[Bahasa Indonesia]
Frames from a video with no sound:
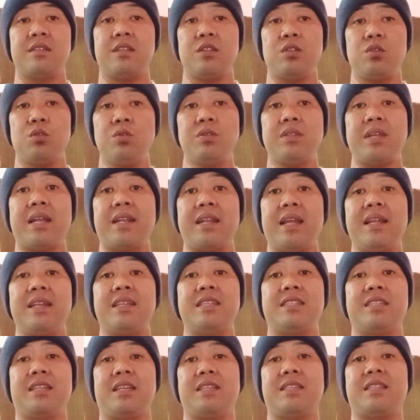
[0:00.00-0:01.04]
Sentuh
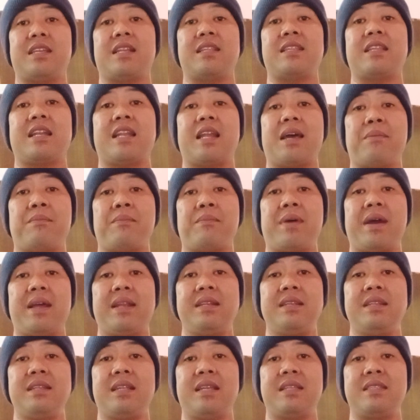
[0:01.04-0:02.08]
tanah di sekitar
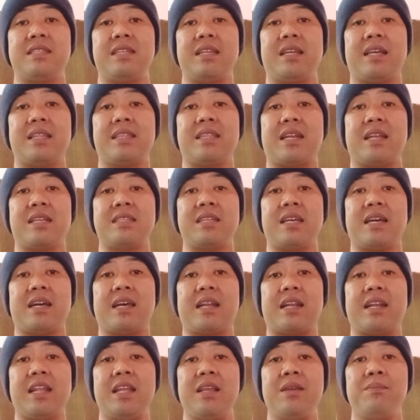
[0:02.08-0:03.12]
tanaman dan jika terasa
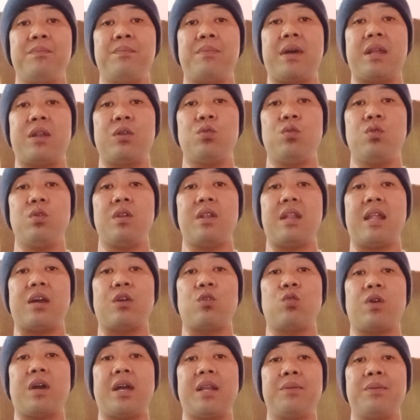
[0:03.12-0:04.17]
kering baru
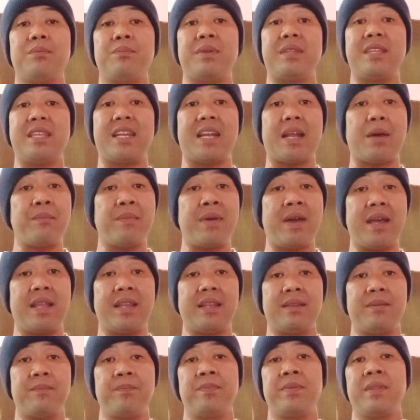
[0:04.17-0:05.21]
lakukan
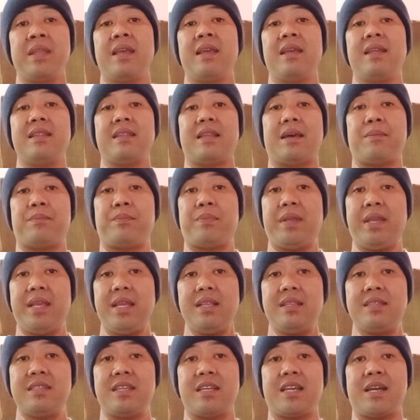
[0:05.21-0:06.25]
penyiraman.
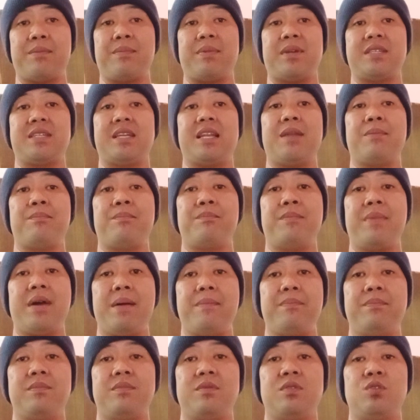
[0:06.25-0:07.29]
Tapi jika masih
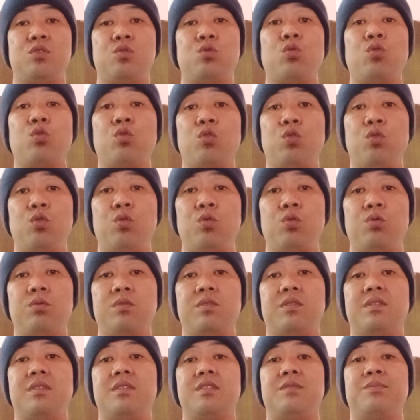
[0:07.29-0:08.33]
lembab, tunggu,
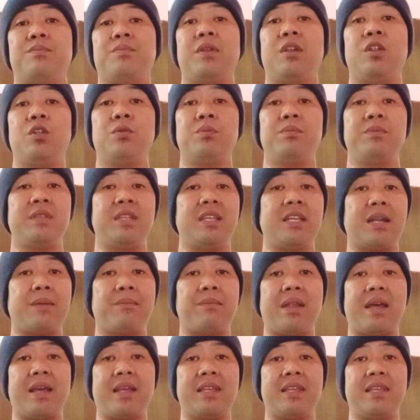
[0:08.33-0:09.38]
belum
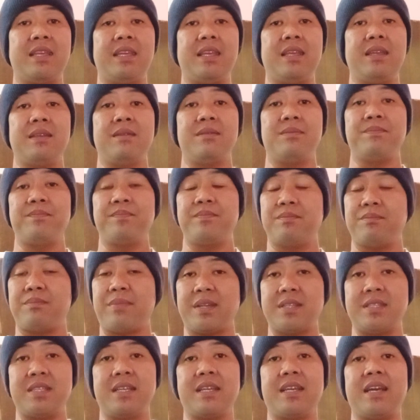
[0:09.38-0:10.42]
menyiram lagi.
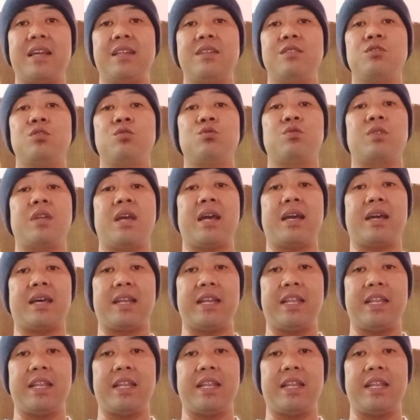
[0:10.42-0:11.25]
Pastikan sudah